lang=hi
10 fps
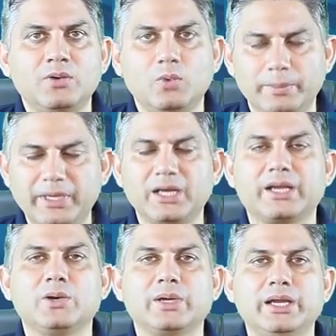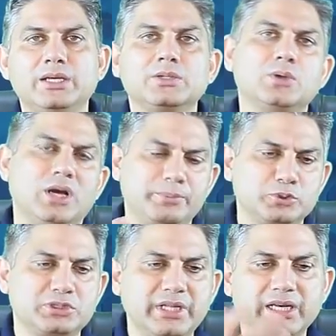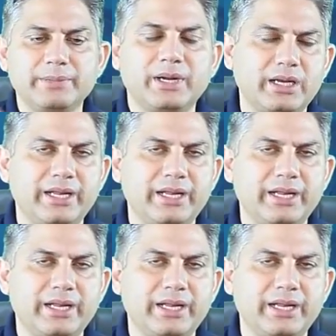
वो अभी लगे होंगे तो हम कुछ दिन के बाद